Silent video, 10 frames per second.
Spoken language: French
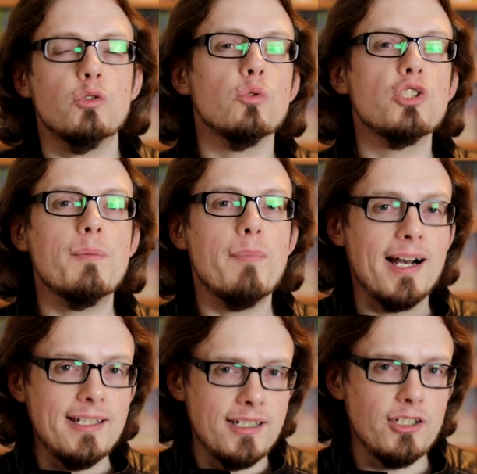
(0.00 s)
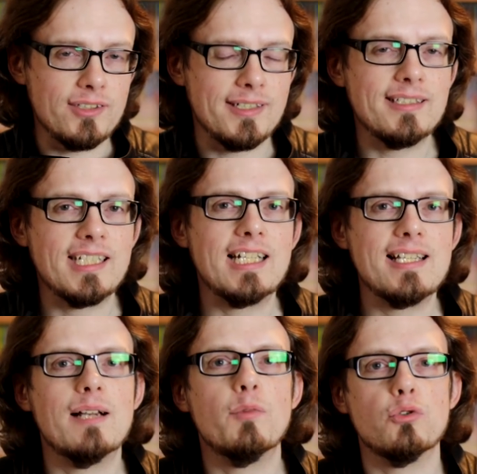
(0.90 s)
dont j'ai parlé d'ailleurs très très
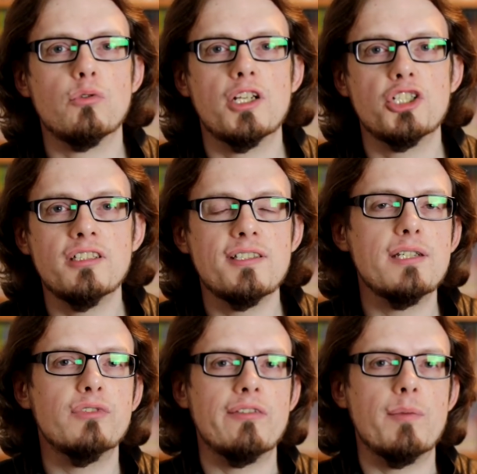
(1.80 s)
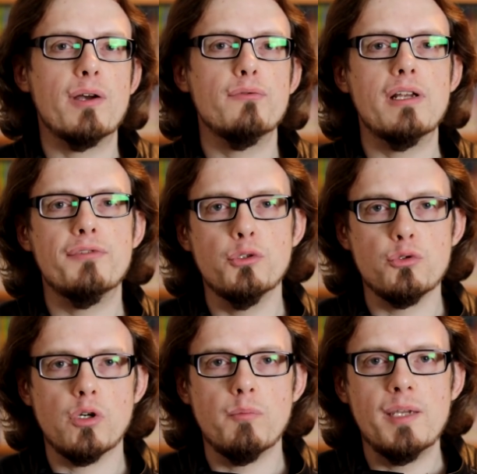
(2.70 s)
récemment sur la chaîne. Si vous n'avez pas vu la vidéo
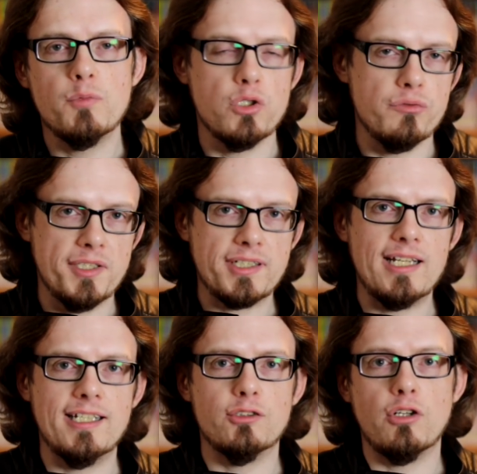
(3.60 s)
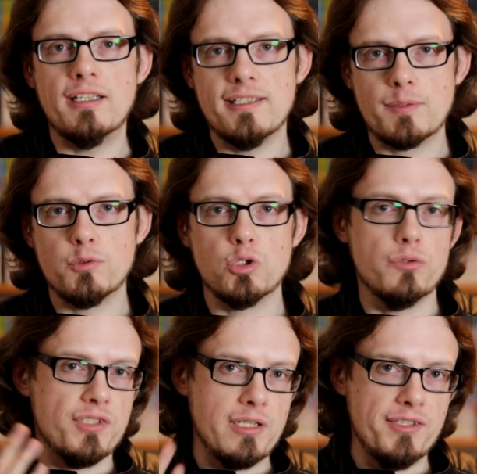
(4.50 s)
sur Blame, je vous mettrai un lien dans la description,
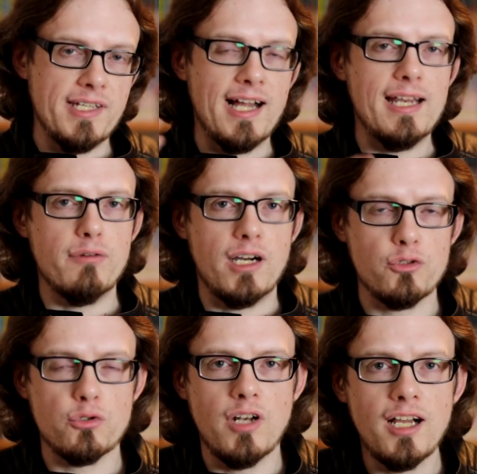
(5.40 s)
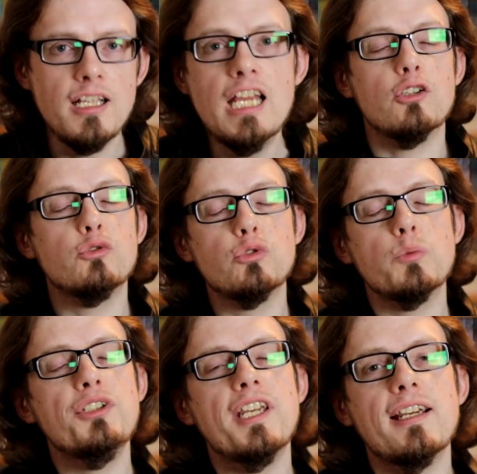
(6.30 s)
je vous invite Allez voir cela. Euh,
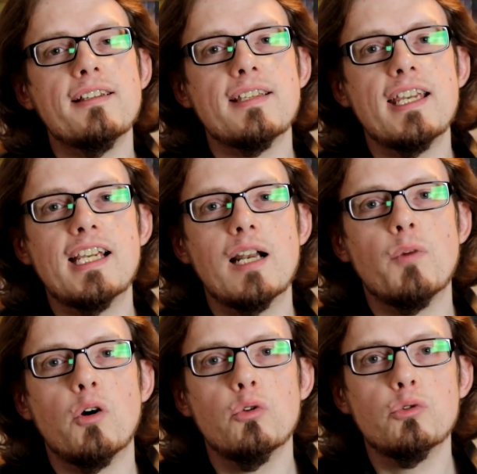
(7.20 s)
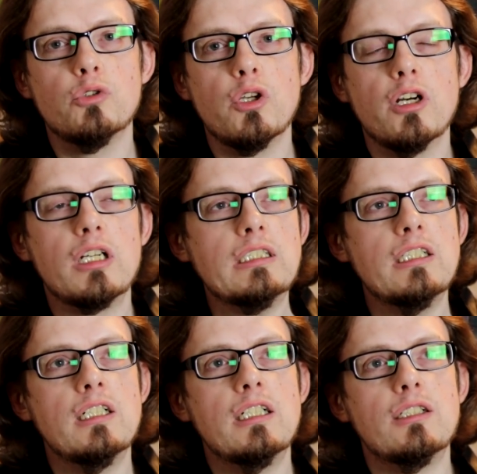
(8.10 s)
Tsutomu c'est également l'auteur
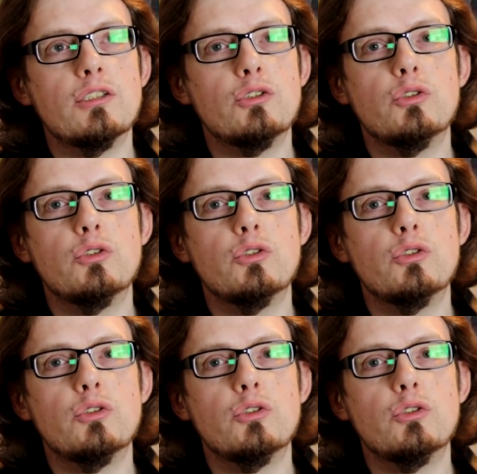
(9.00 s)
euh,